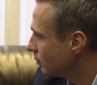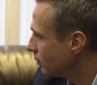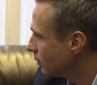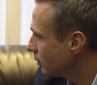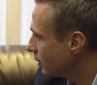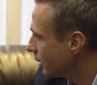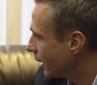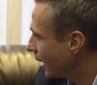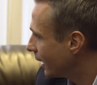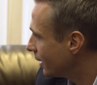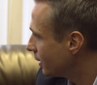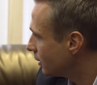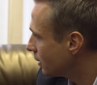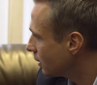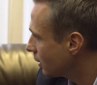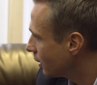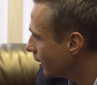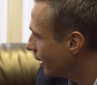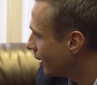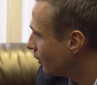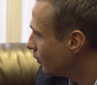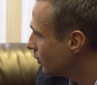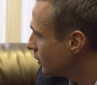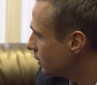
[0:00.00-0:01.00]
когда хотят
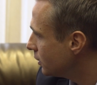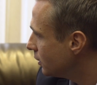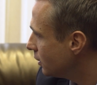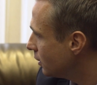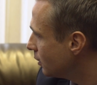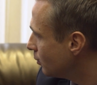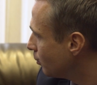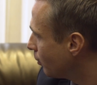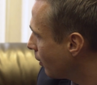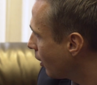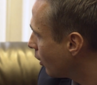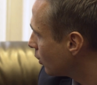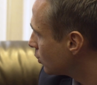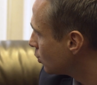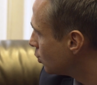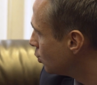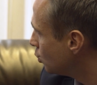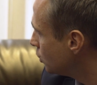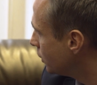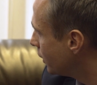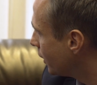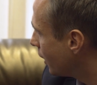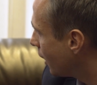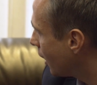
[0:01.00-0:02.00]
найти себя и
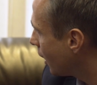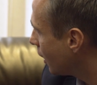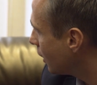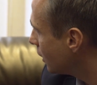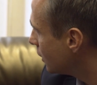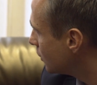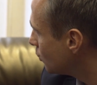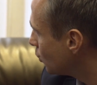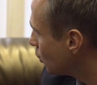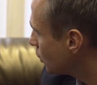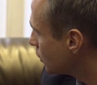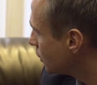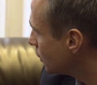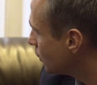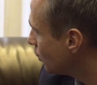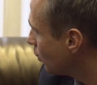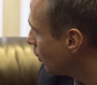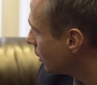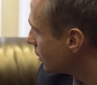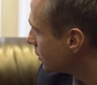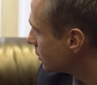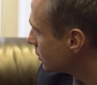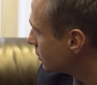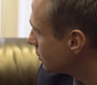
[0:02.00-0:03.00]
понять, чего они
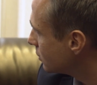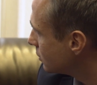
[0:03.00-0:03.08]
хотят?